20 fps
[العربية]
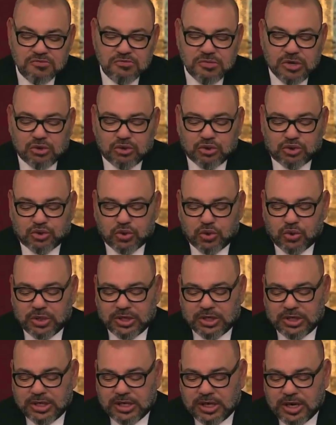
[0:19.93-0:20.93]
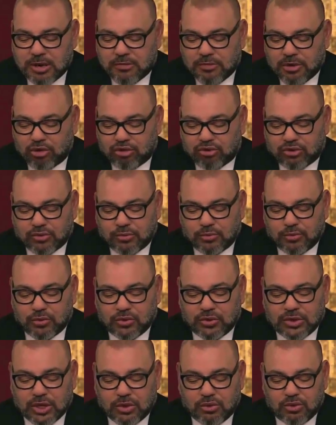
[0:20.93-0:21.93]
من لجوء إلى ما
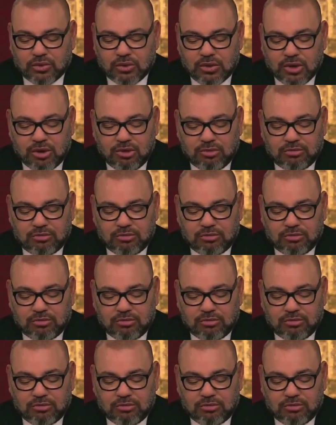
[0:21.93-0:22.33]
يسمونه